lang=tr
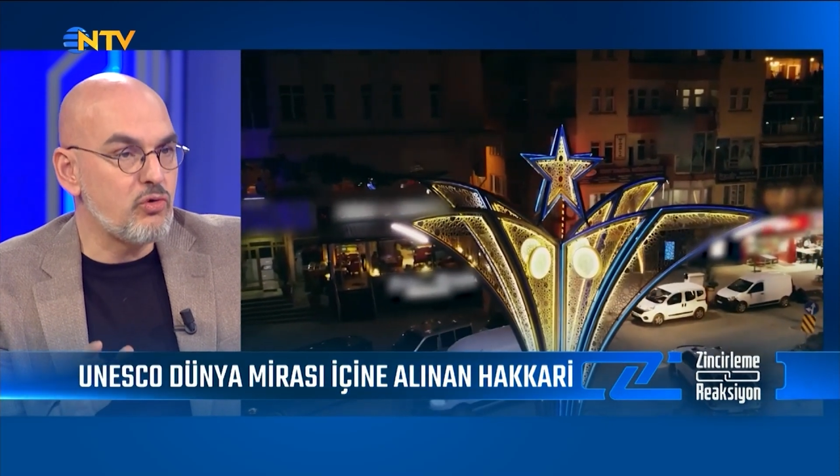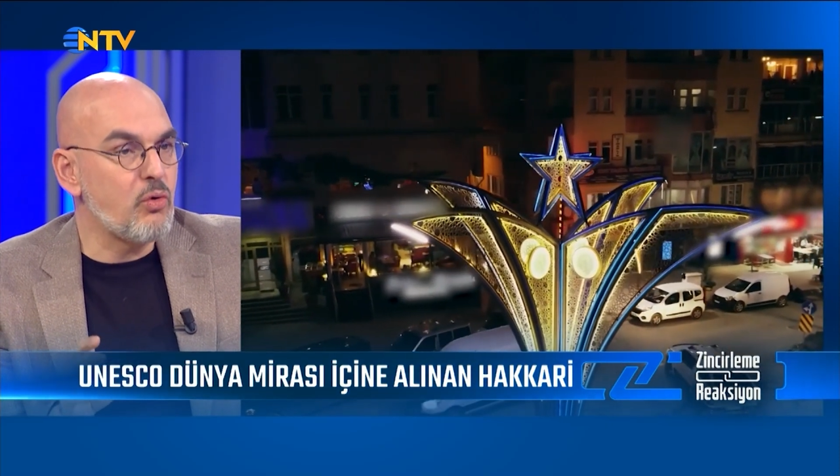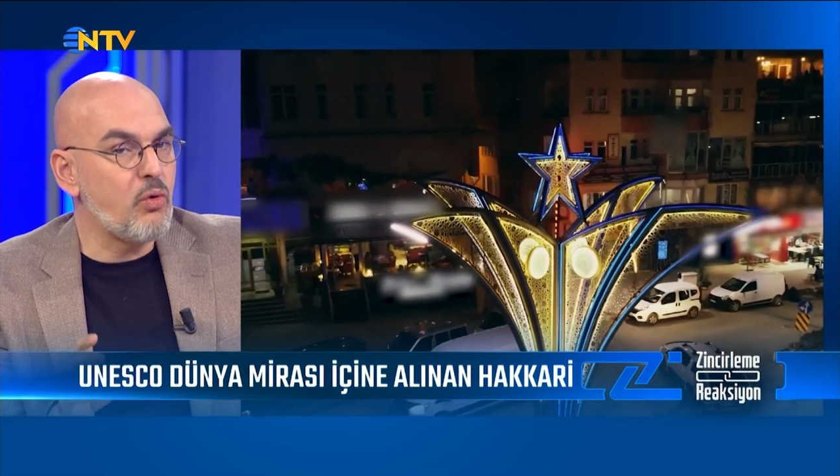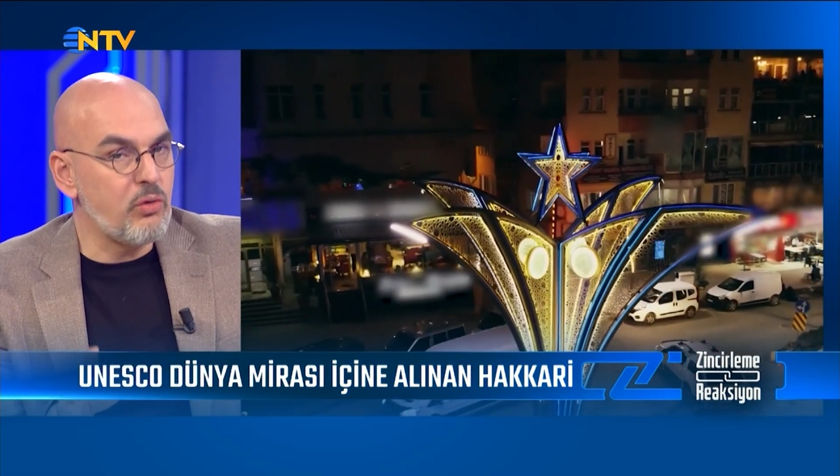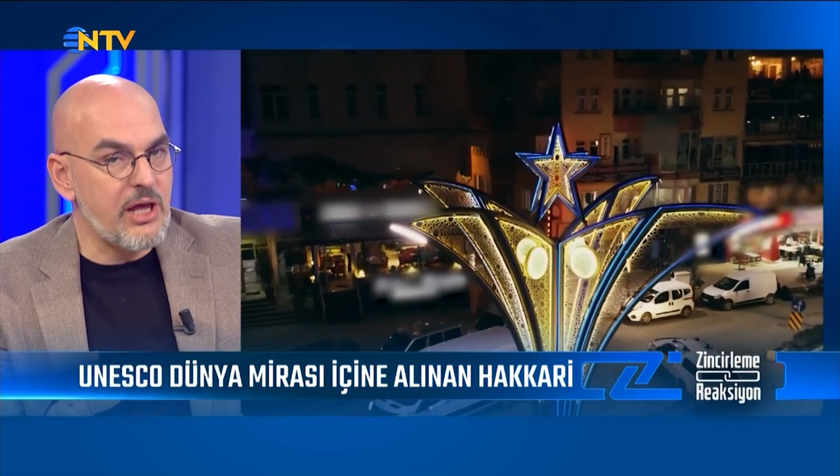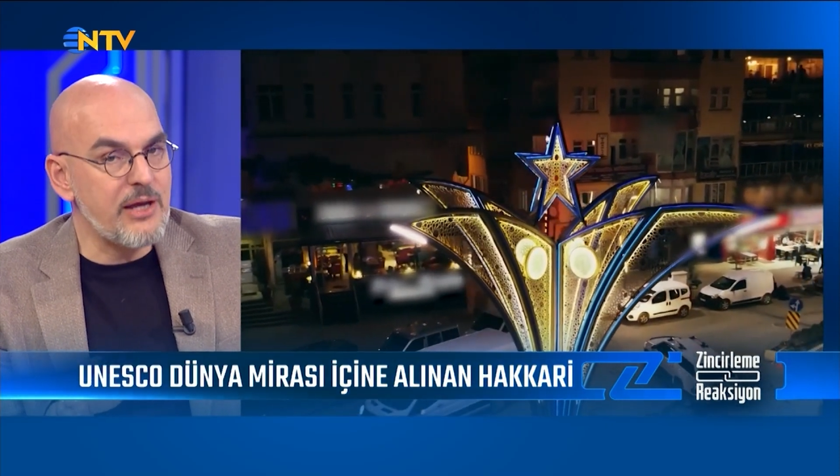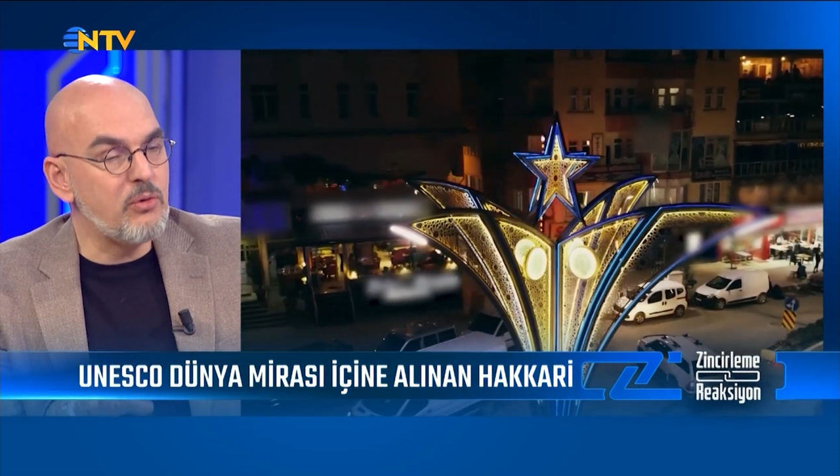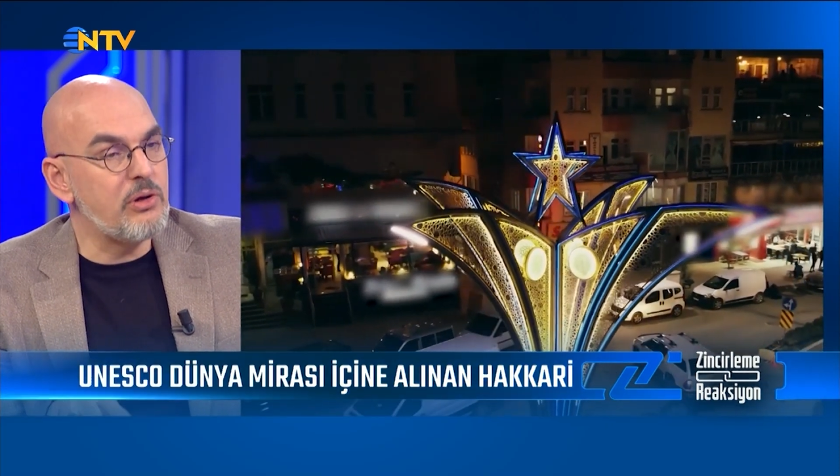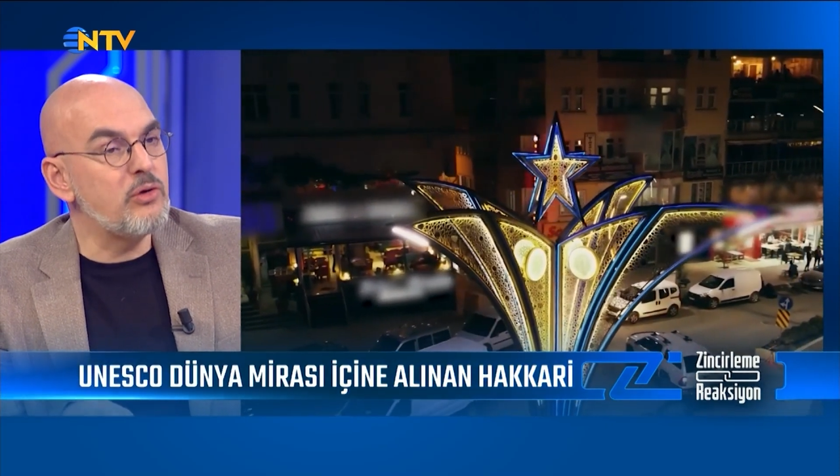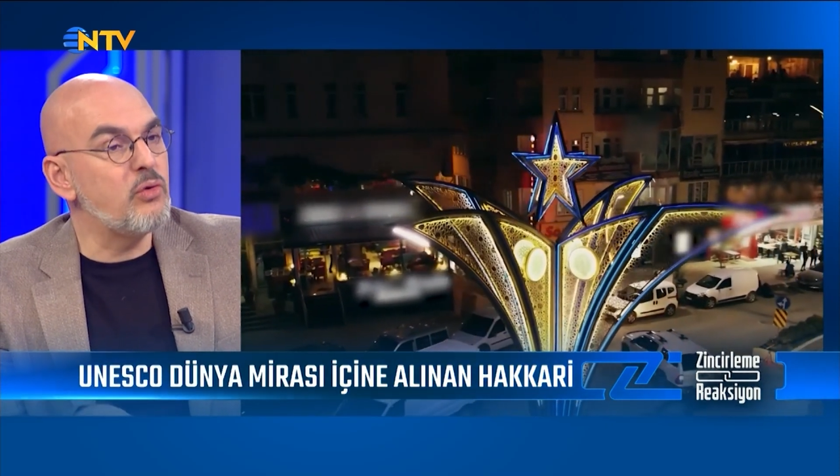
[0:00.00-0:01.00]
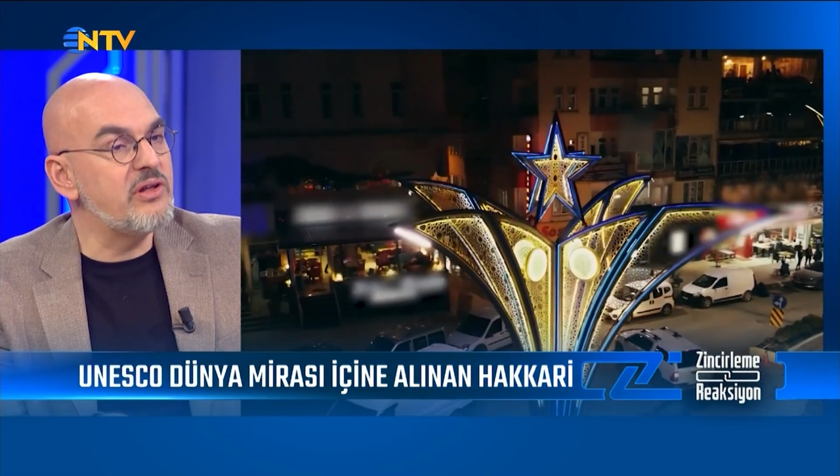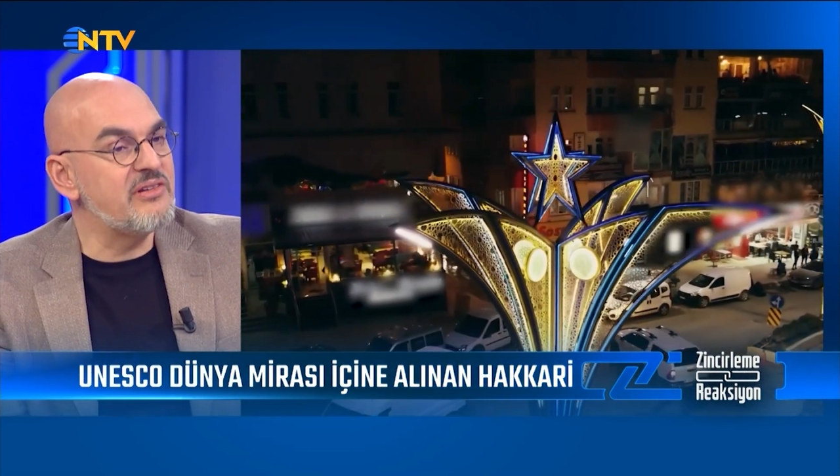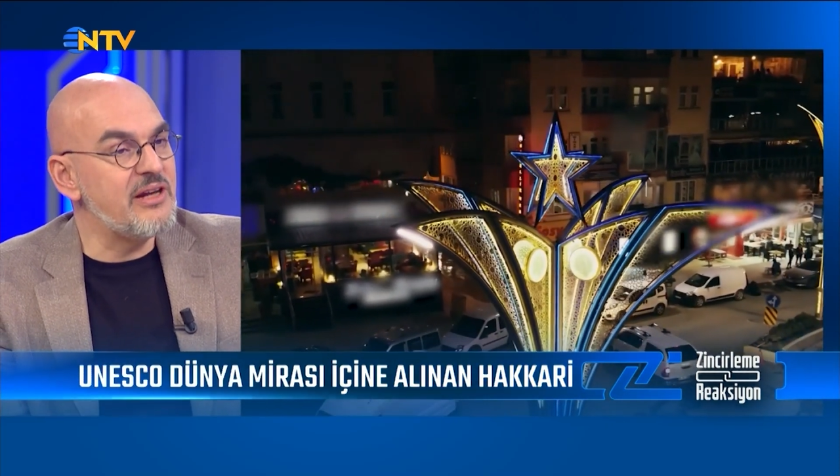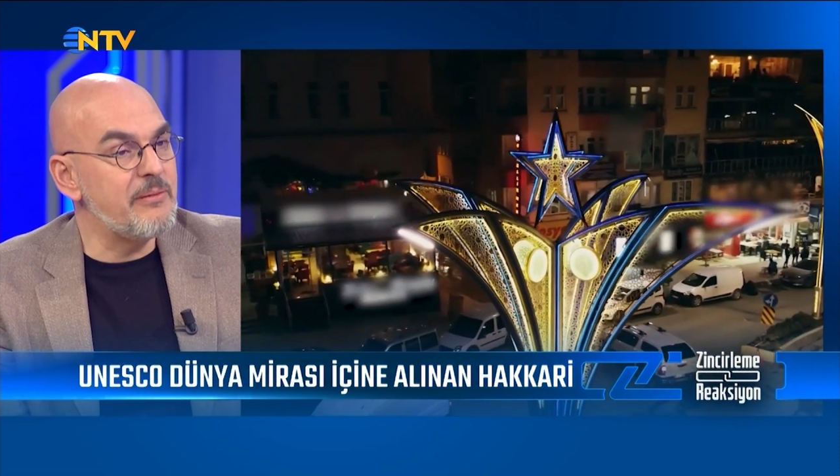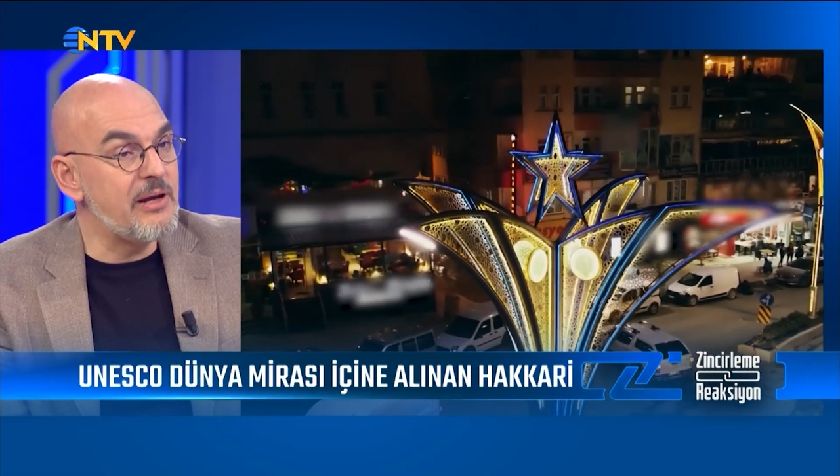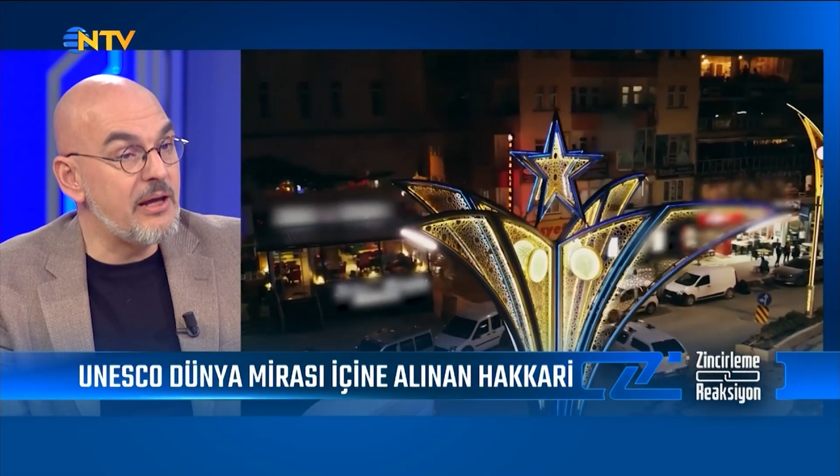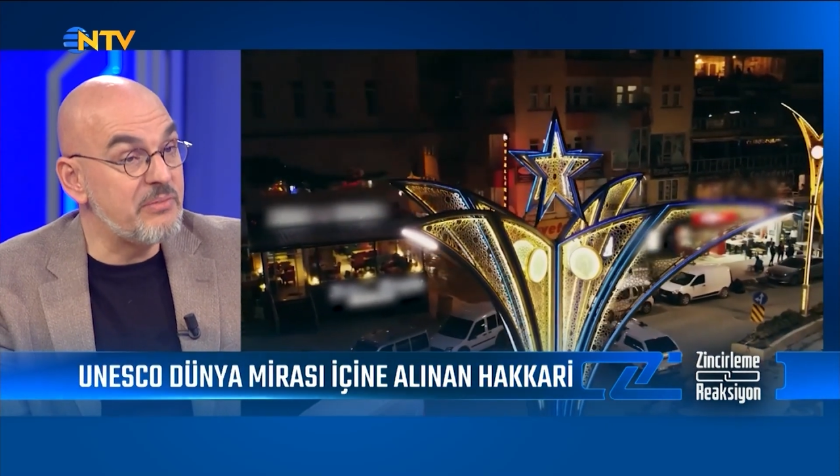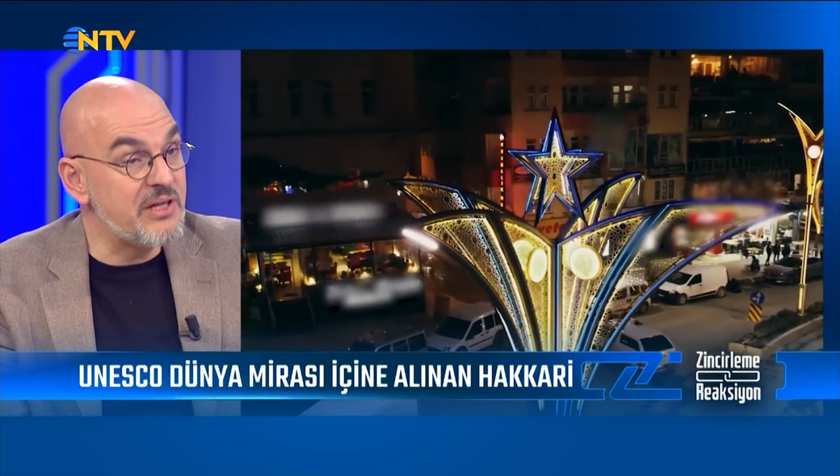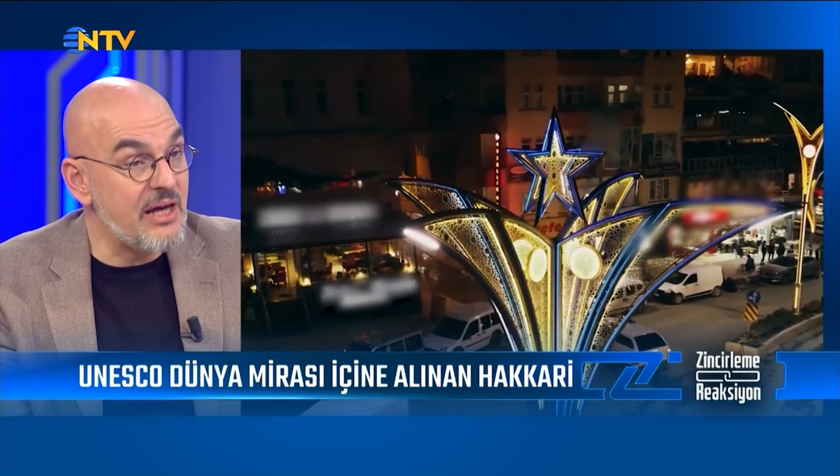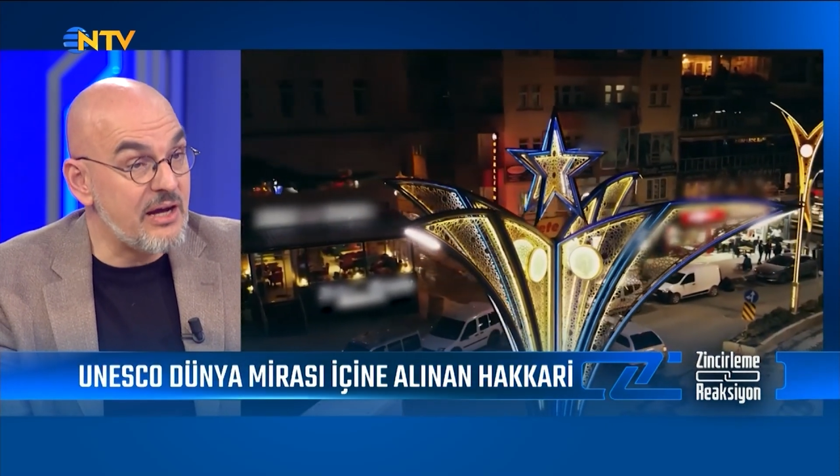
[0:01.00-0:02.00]
çok kolay böyle
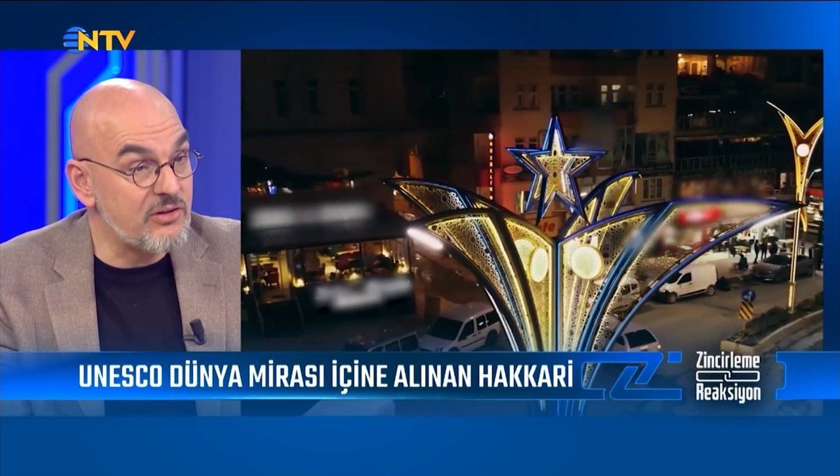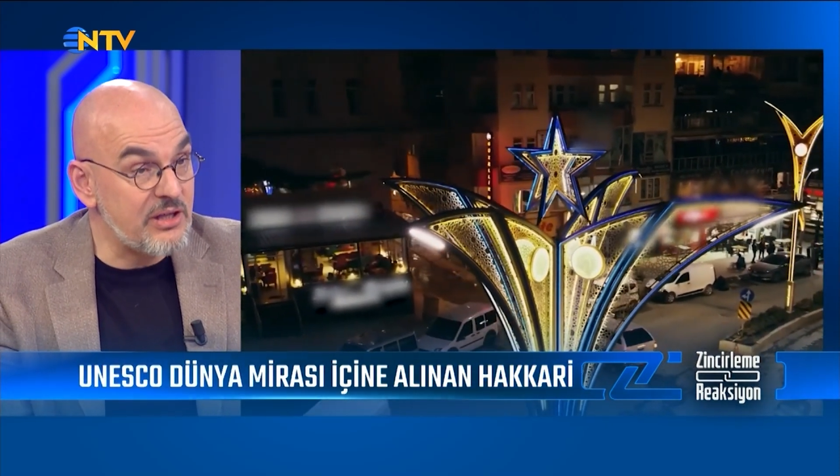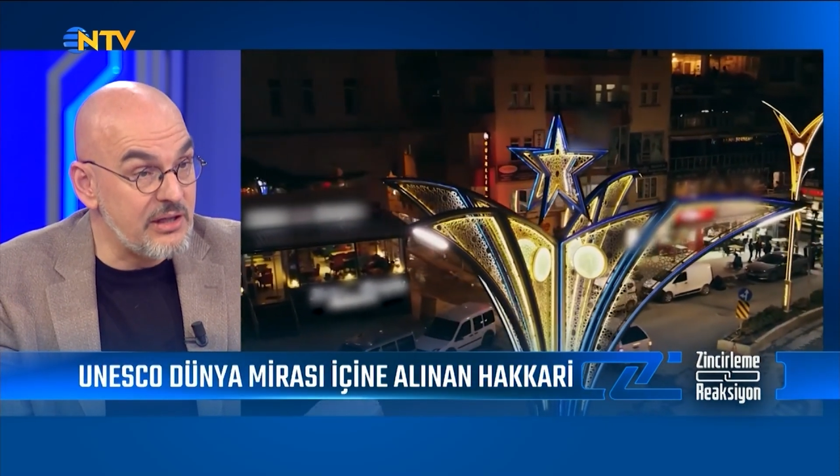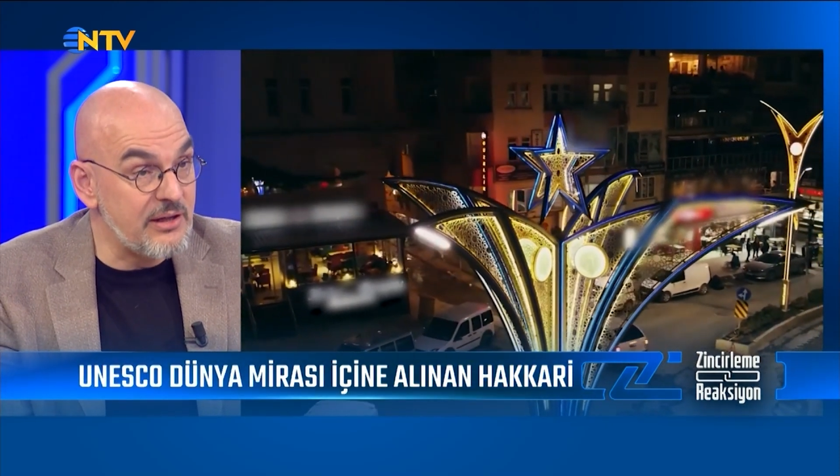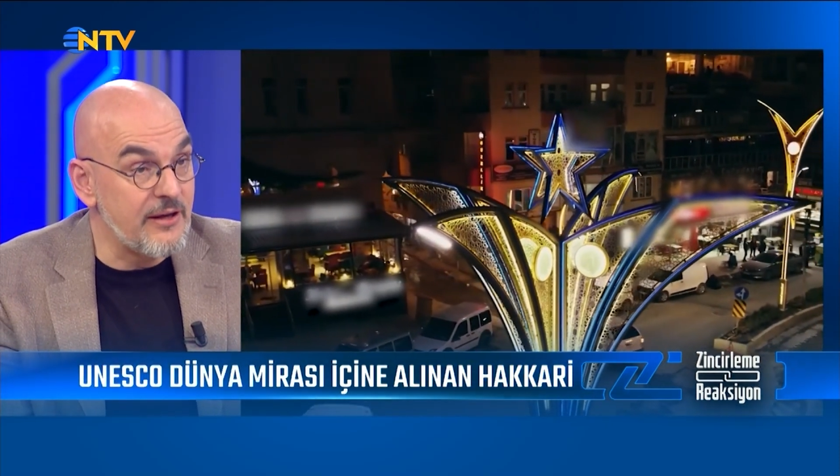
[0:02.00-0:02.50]
yönetilebilen bir, bir yer çok değil.